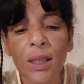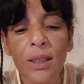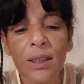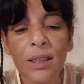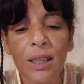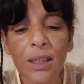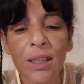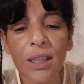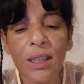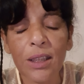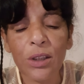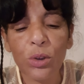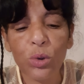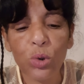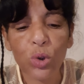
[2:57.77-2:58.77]
cette
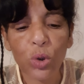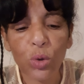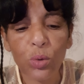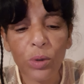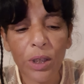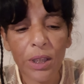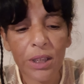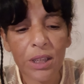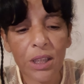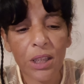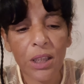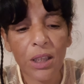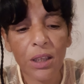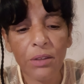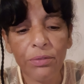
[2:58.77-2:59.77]
quinte d'aujourd'hui,
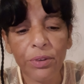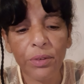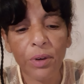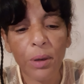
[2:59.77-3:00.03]
j'ai fait